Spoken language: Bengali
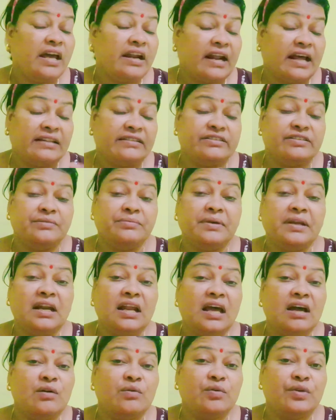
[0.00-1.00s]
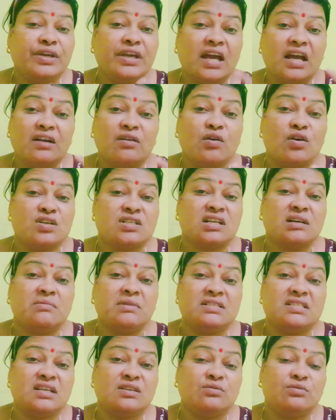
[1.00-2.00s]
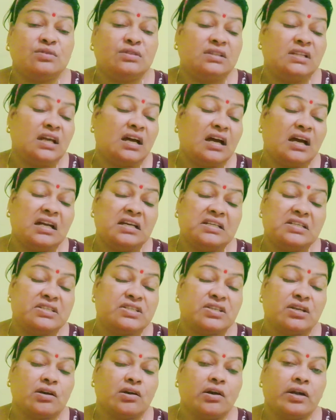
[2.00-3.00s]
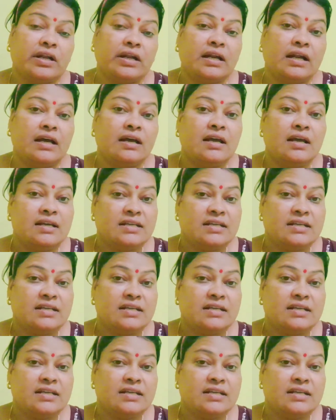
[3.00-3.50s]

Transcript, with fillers: রাত্রিবেলা ওই আর ঘষা মাজা করতে আর ইচ্ছে করে না